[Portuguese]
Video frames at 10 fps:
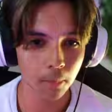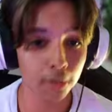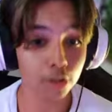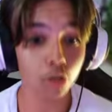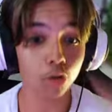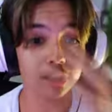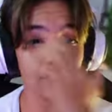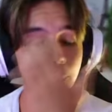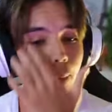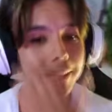Deus, eu tô conseguindo
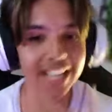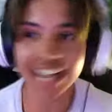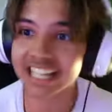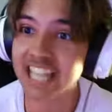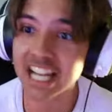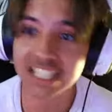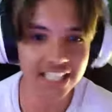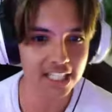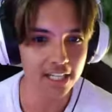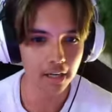rebobinar a caixinha,
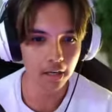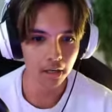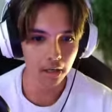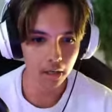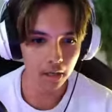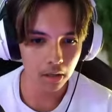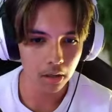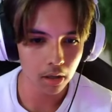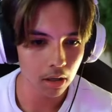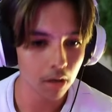gente.
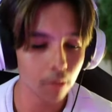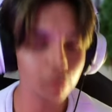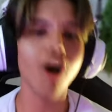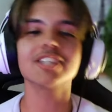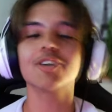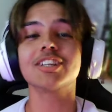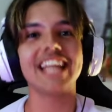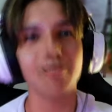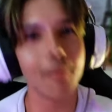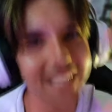Nossa, eu consegui
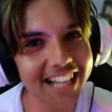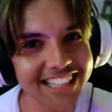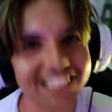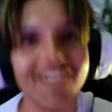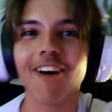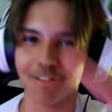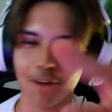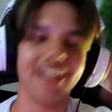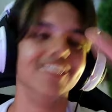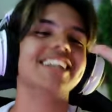rebobinar a caixinha. Não, agora foi
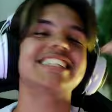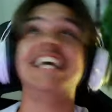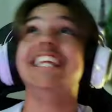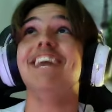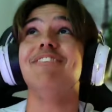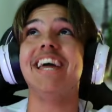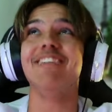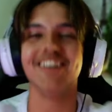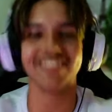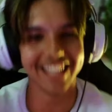bem. Nossa, ainda bem,
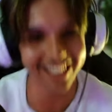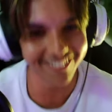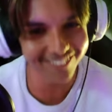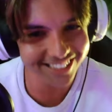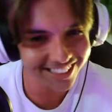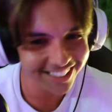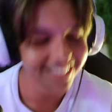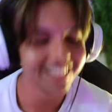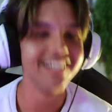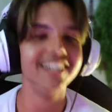meu Deus.
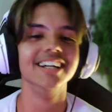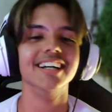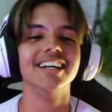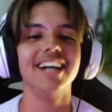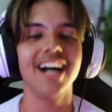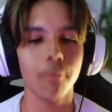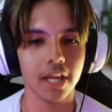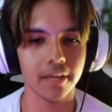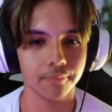Ai, morri.